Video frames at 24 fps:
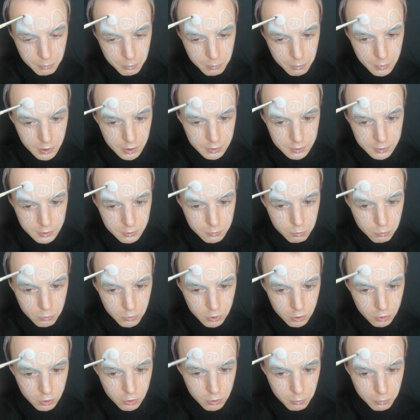mais
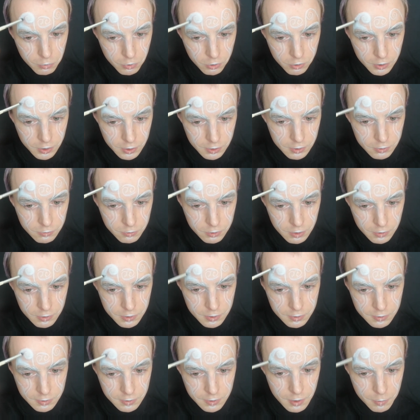dites-moi en commentaire si vous
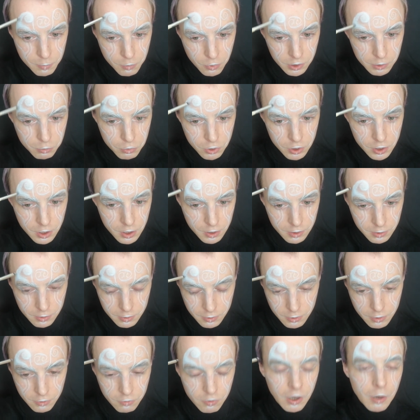avez des idées pour être plus
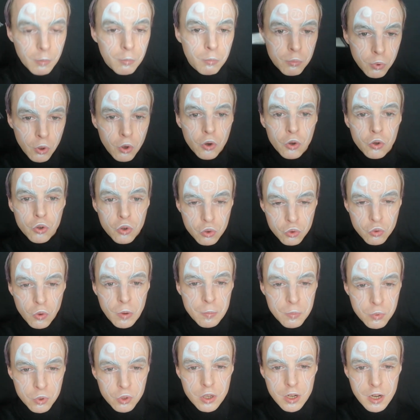clair. Enfin, pour que je
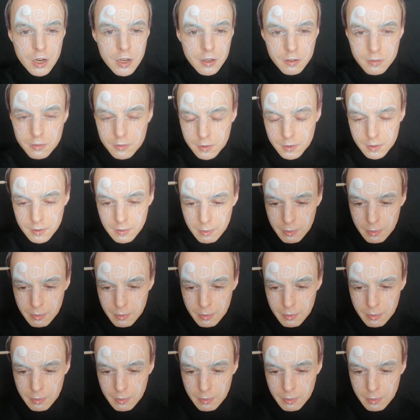sois plus clair.